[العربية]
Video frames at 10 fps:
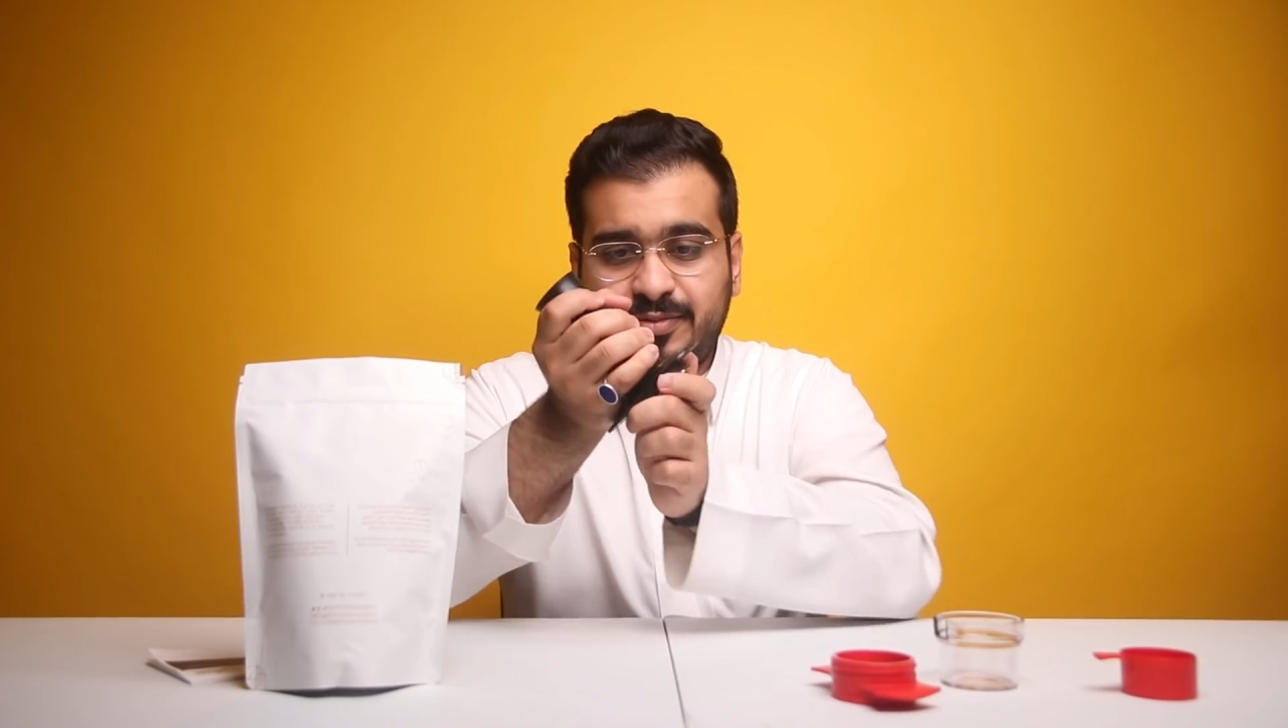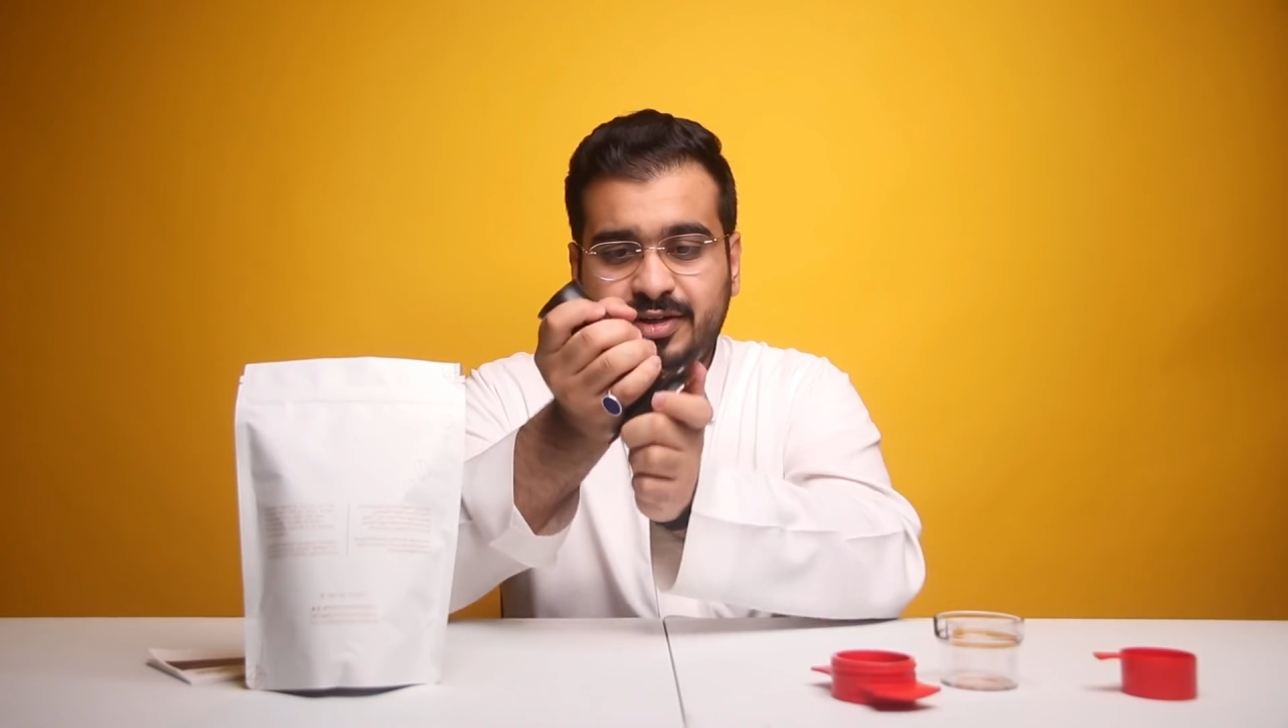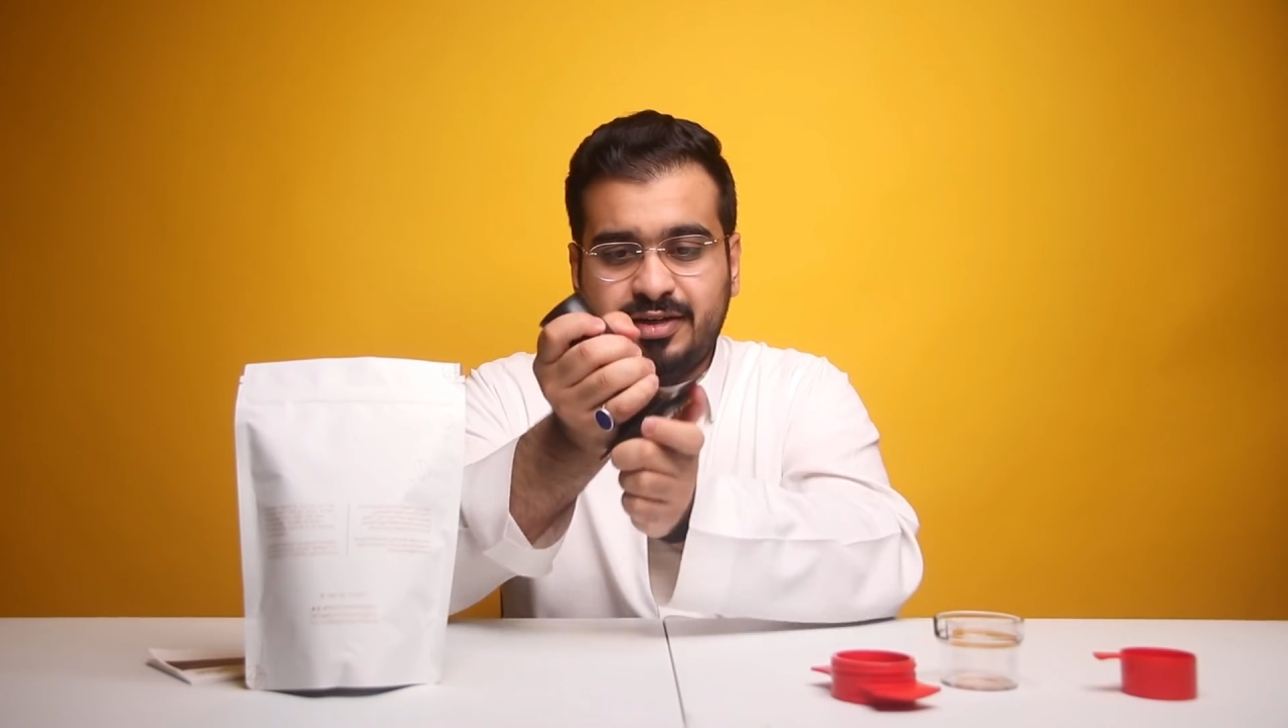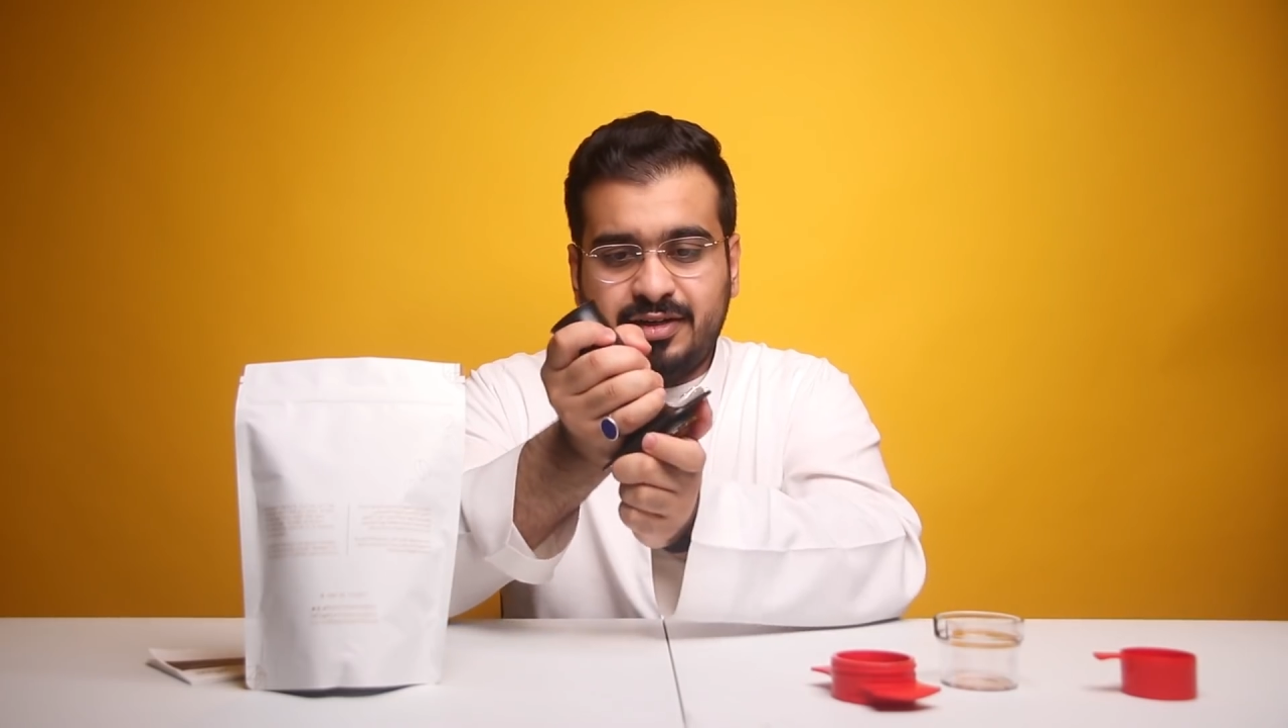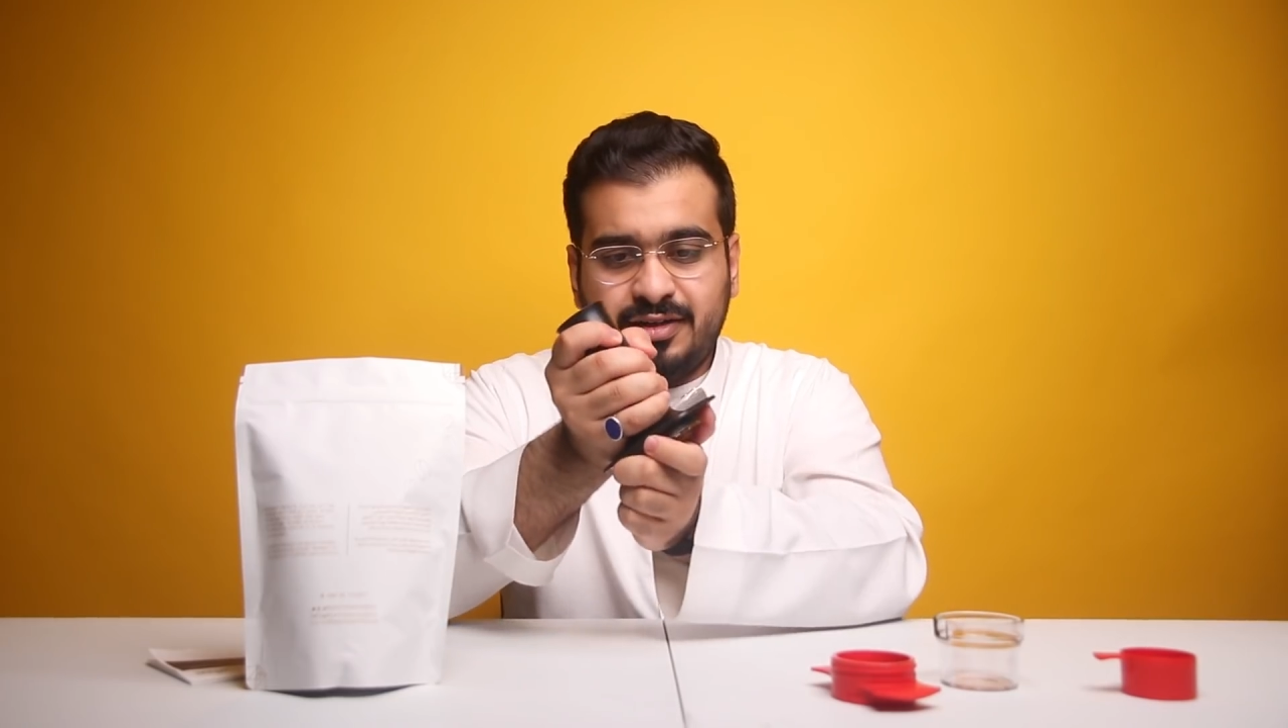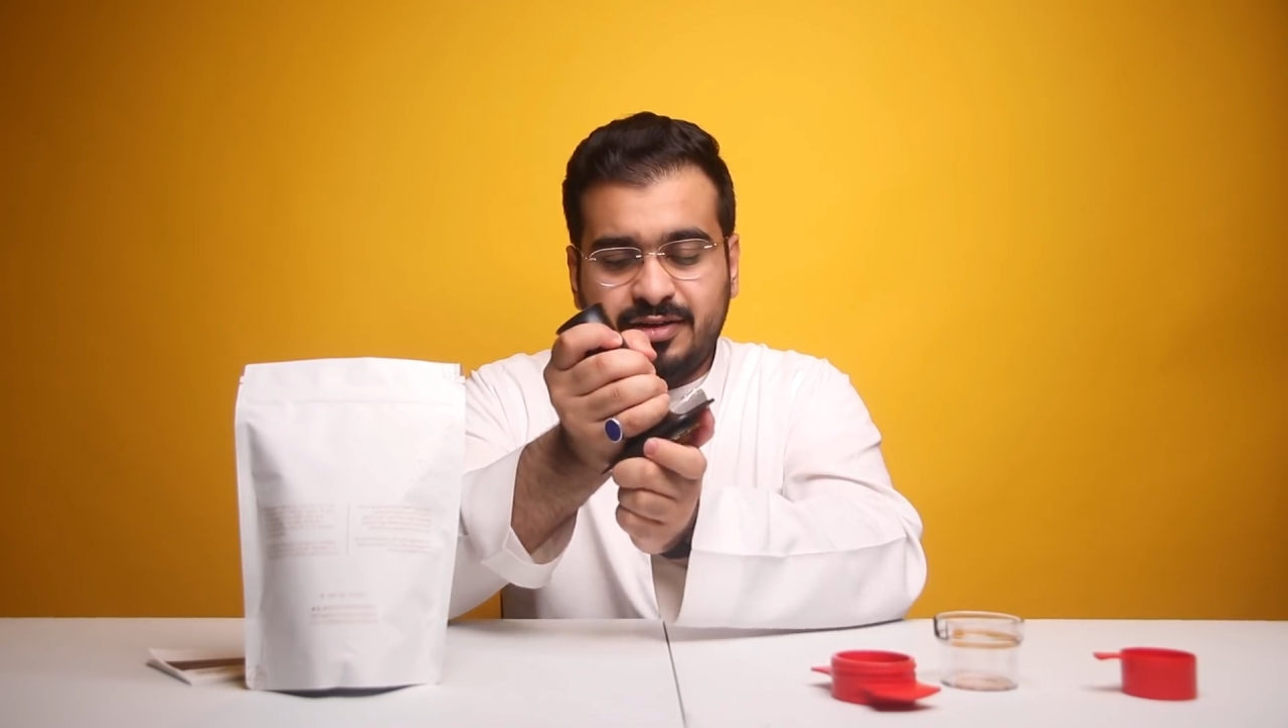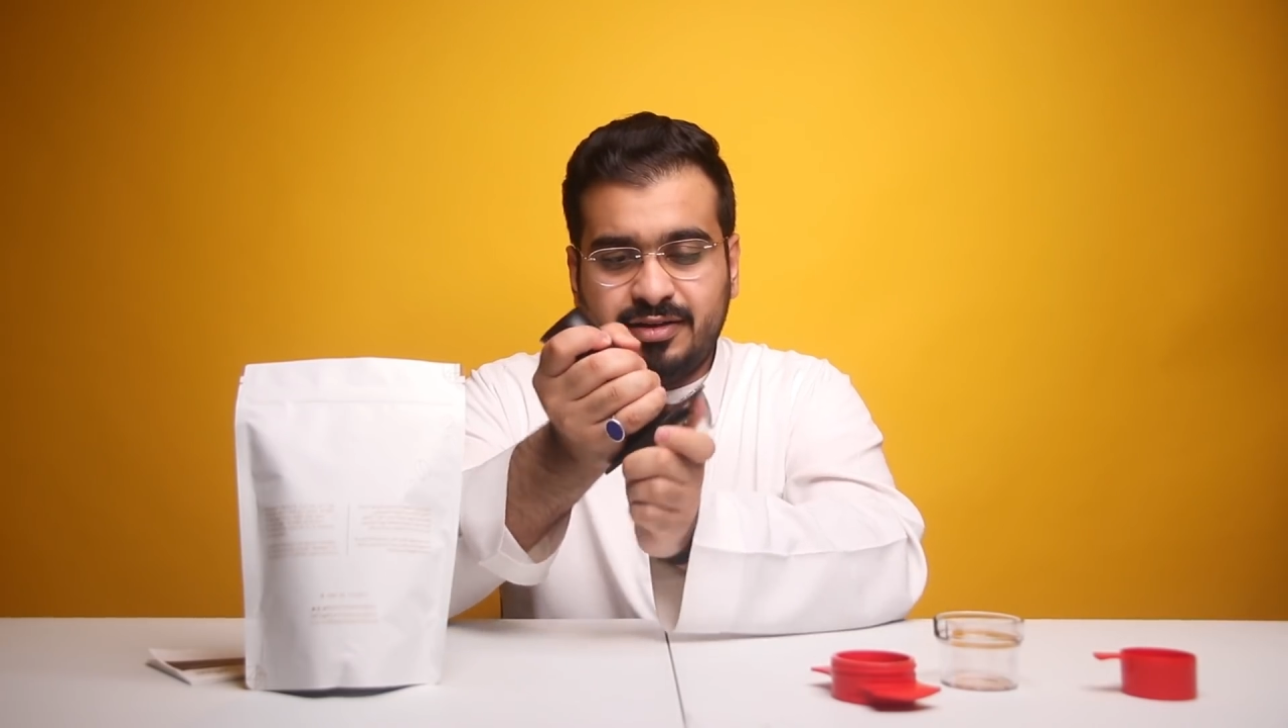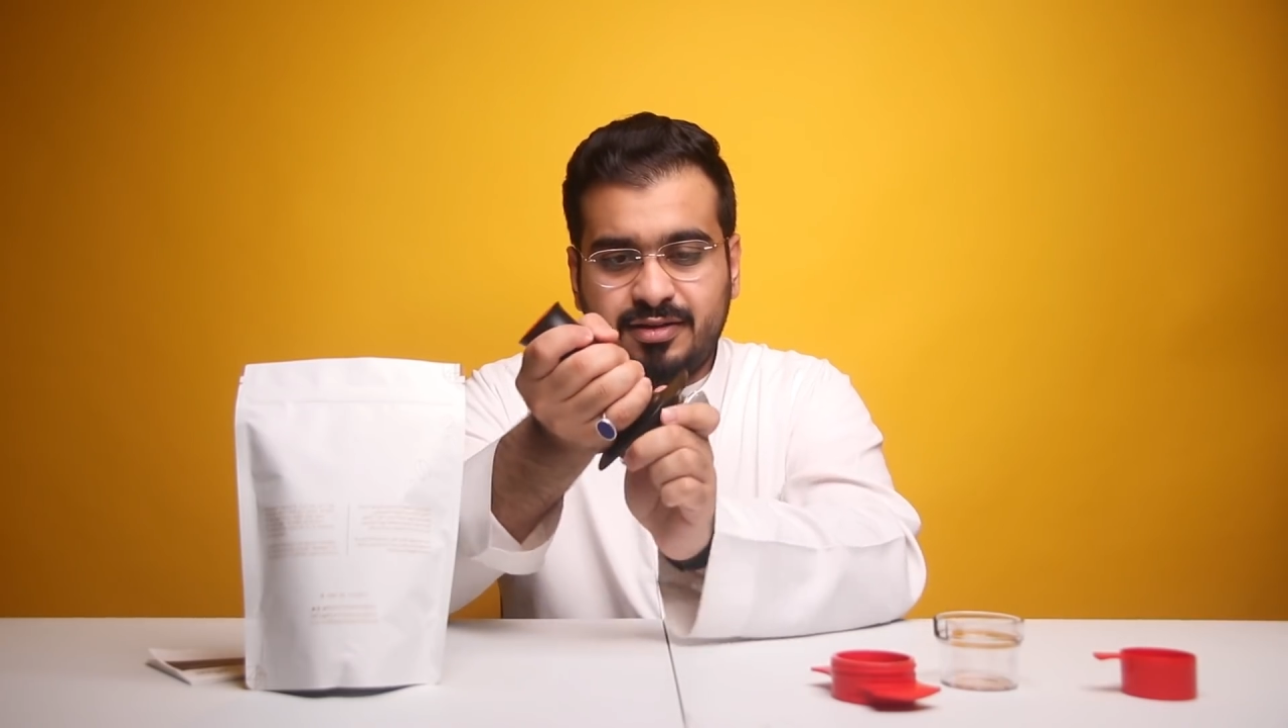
معنا الحين